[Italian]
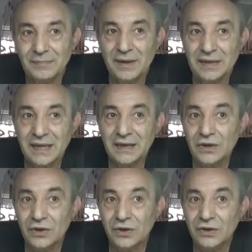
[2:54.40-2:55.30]
Perché
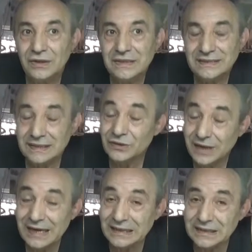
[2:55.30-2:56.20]
io sento
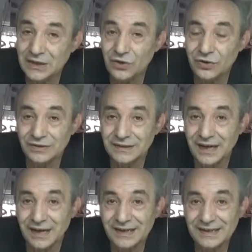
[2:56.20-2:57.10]
che è la
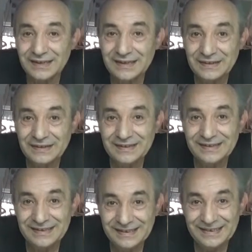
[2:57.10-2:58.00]
seconda
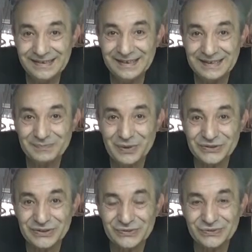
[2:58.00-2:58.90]
la
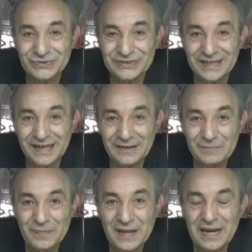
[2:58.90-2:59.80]
risposta giusta
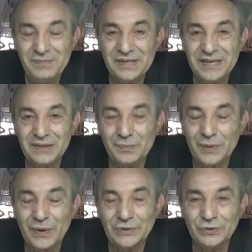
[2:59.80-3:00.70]
e mi chiedo
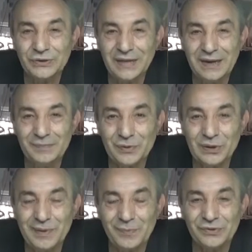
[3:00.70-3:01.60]
per quanto tempo
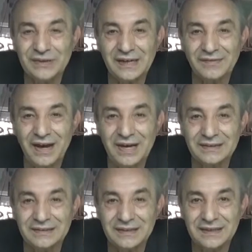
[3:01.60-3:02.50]
dobbiamo andare
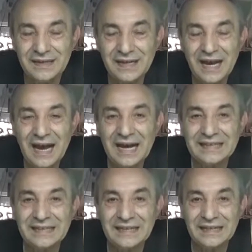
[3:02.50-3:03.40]
avanti a
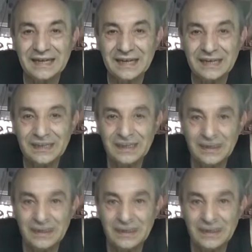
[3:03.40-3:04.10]
dire